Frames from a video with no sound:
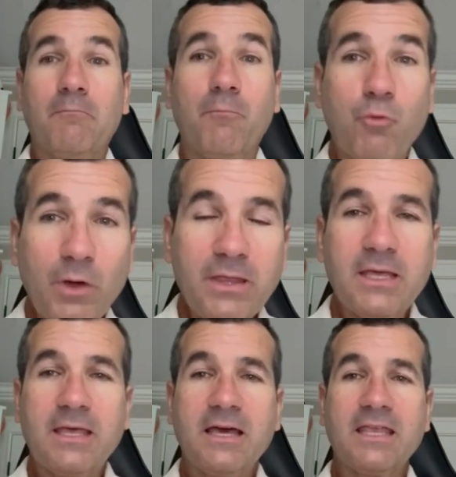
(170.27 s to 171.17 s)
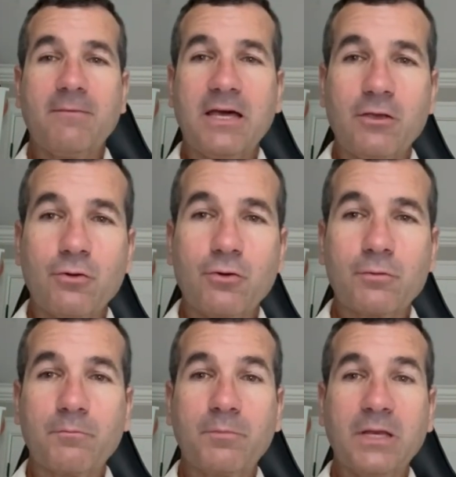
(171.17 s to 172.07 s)
puede que haya
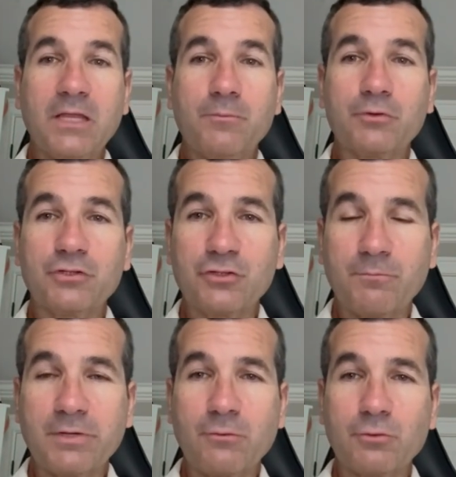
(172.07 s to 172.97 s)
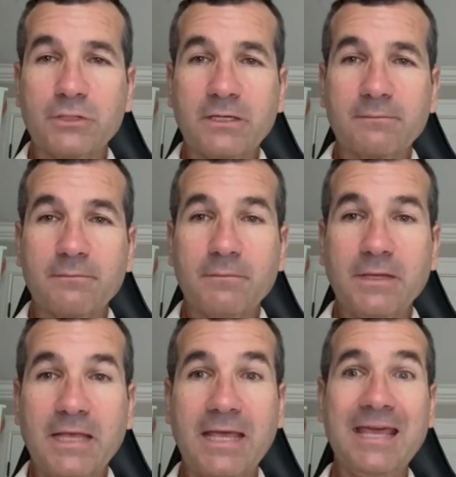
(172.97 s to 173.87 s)
mayor predisposición para votar
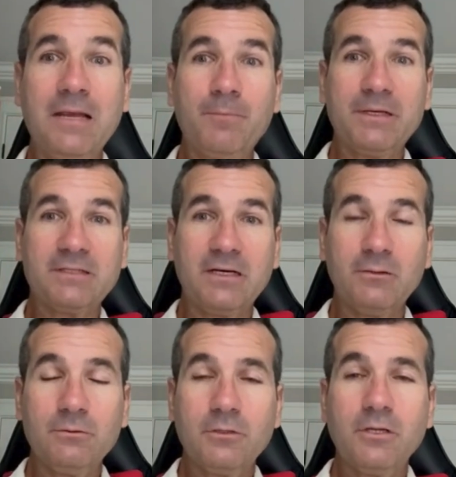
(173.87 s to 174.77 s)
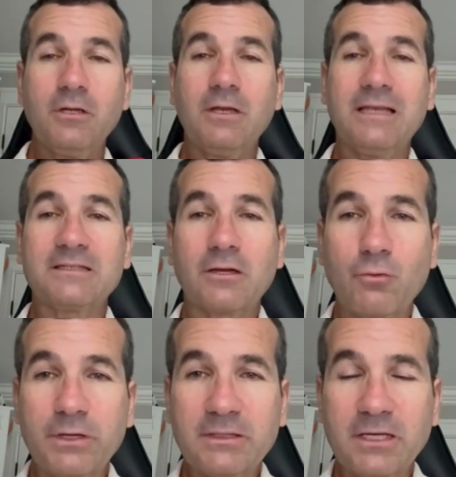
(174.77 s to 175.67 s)
en el pasado las
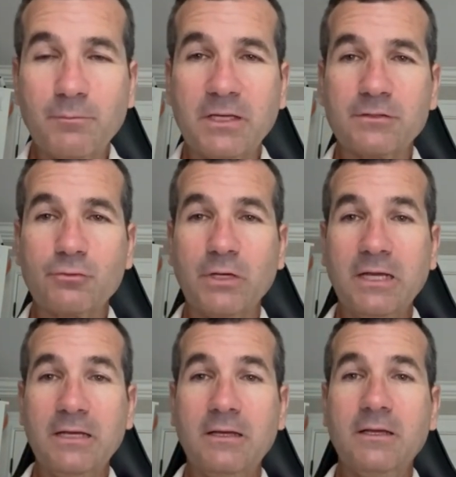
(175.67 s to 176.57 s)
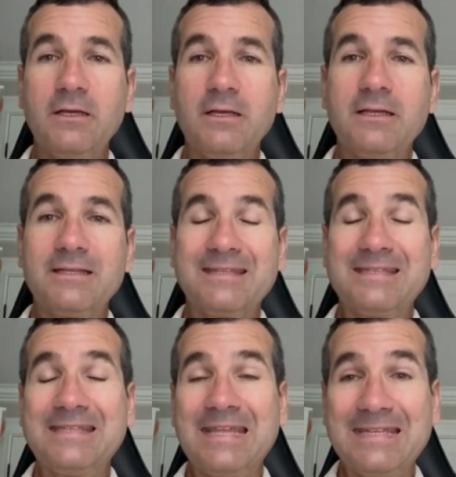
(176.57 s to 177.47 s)
encuestas en Venezuela
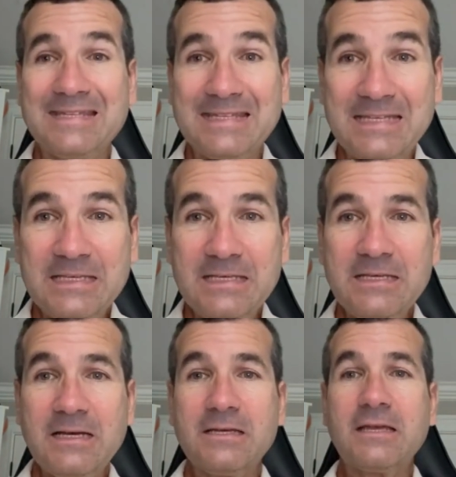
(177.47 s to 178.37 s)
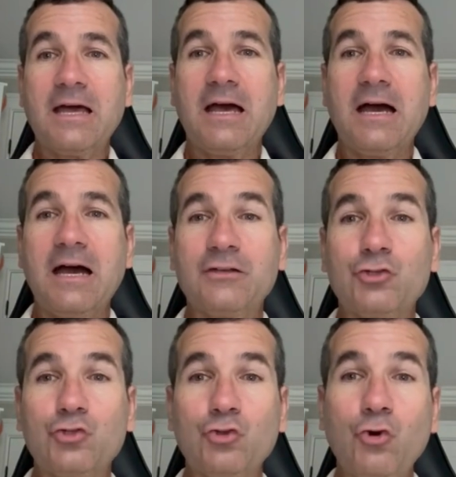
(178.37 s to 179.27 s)
tendían a
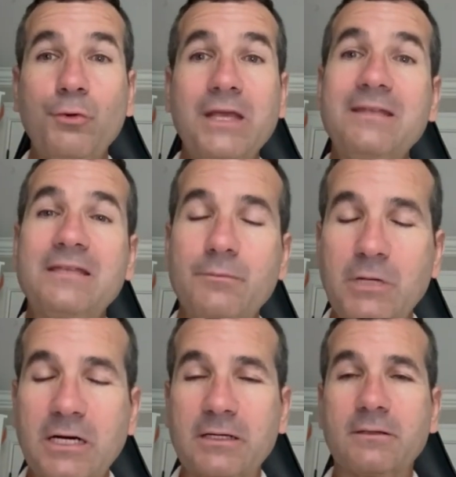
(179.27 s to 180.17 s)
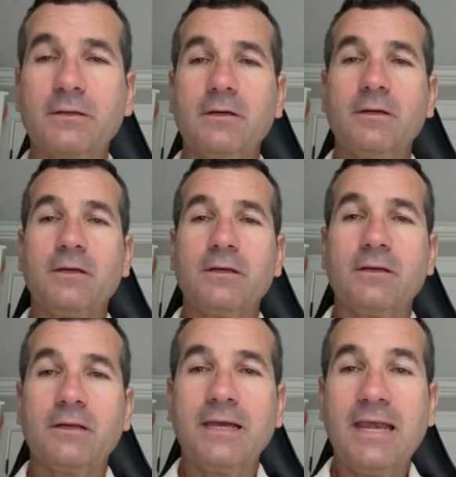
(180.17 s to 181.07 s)
sobreestimar
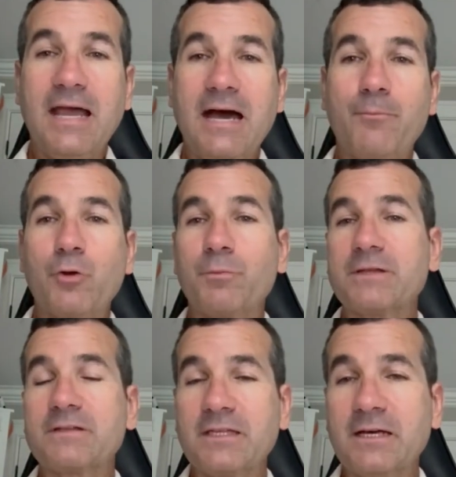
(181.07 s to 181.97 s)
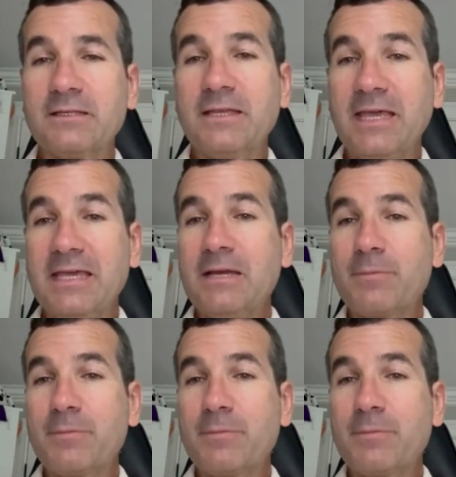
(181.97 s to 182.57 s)
la propensidad de ir a